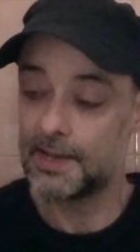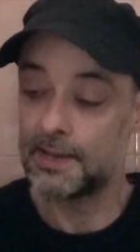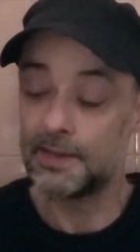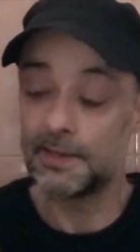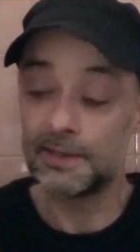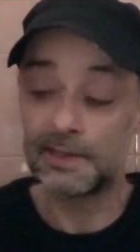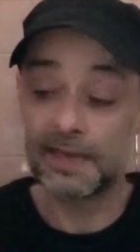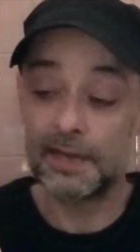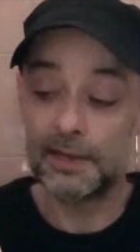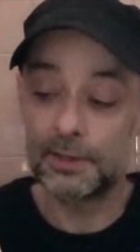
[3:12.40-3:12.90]

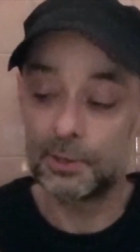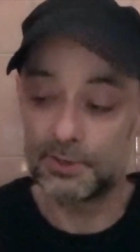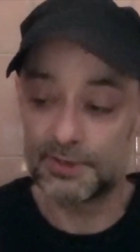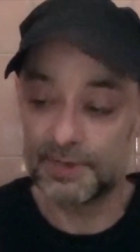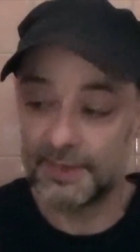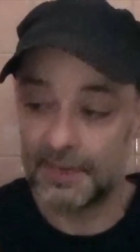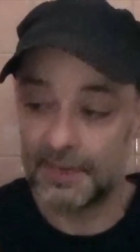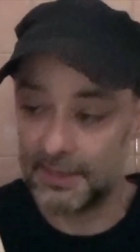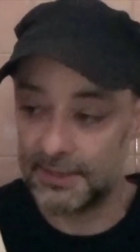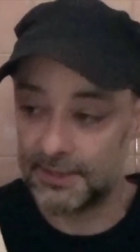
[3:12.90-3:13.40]
Quelques
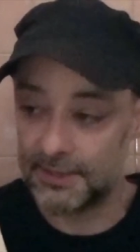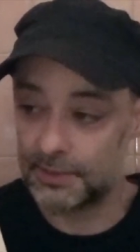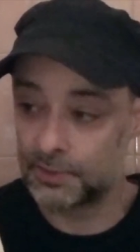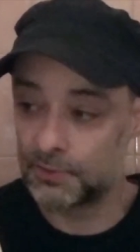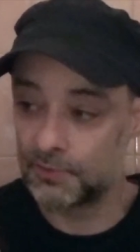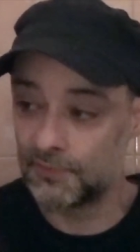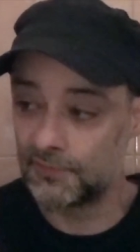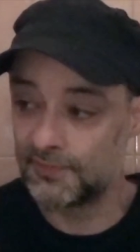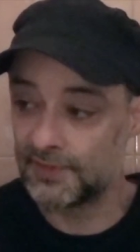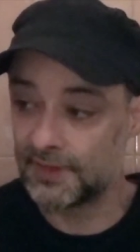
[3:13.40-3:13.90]
analyses
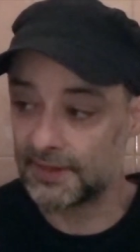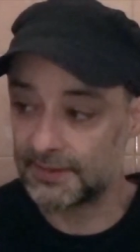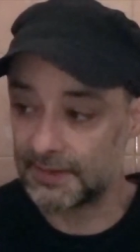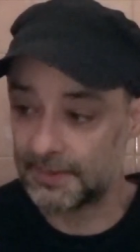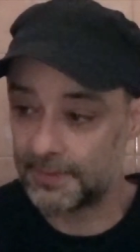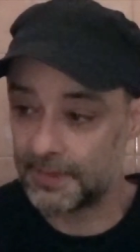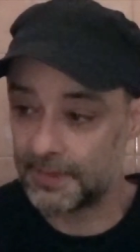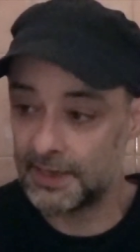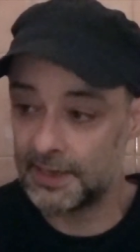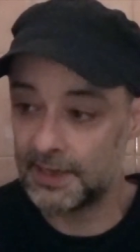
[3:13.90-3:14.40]
suffirent
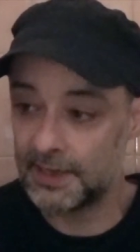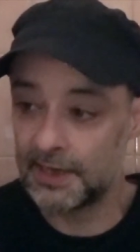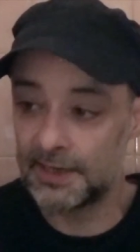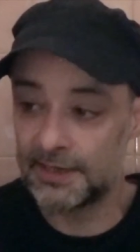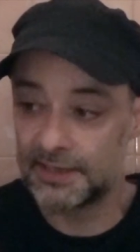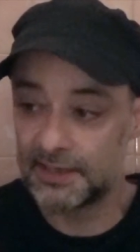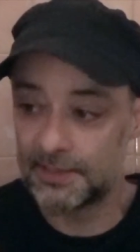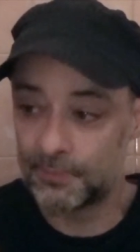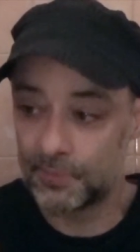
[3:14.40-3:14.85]
à balayer les